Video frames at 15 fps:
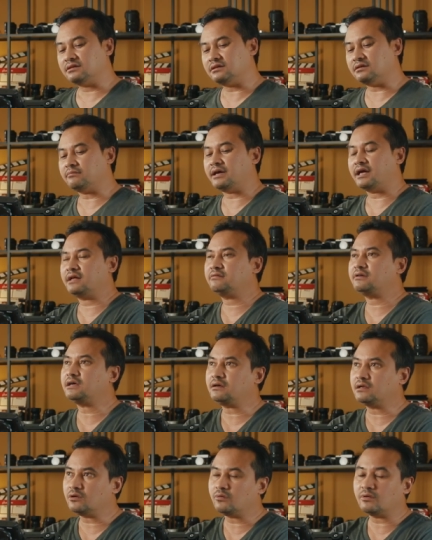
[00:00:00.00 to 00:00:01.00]
ถึงแม้ว่า
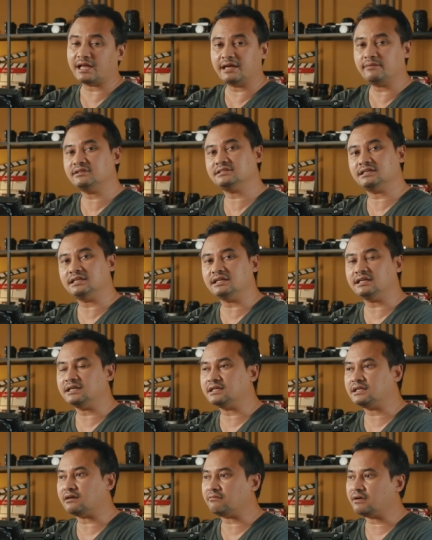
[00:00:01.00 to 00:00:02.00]
โลไลท์มันจะดี
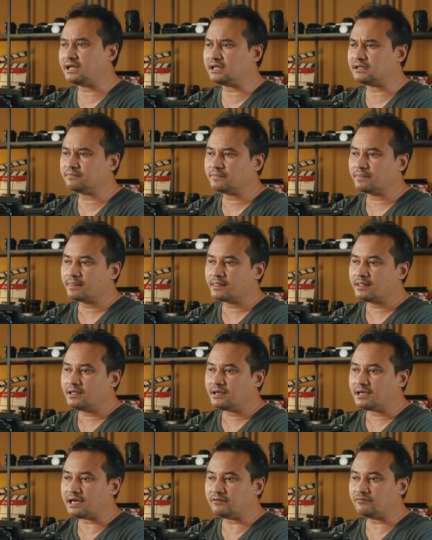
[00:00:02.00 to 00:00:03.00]
แต่ว่า
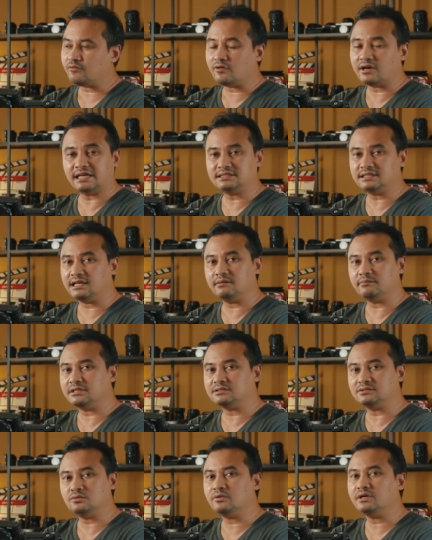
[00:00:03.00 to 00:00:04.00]
การโฟกัสอะไรมั
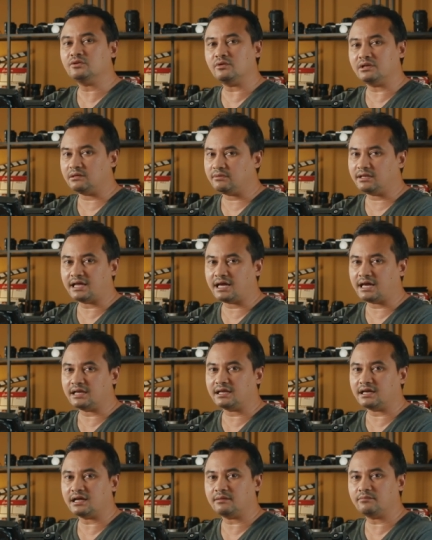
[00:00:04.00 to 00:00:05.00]
นสู้ไอตัวนี้ไม่ได้
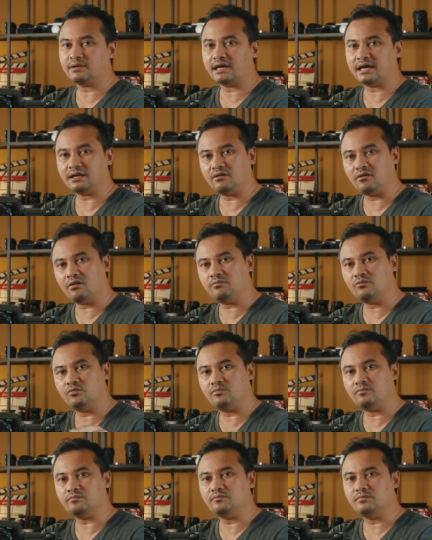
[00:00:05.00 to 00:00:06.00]
นะครับ การครอบ
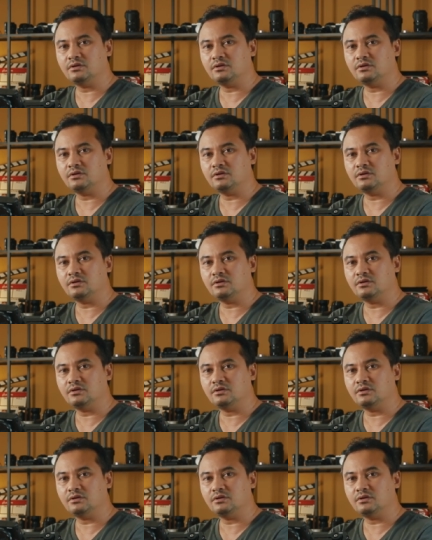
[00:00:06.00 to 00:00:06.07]
คุม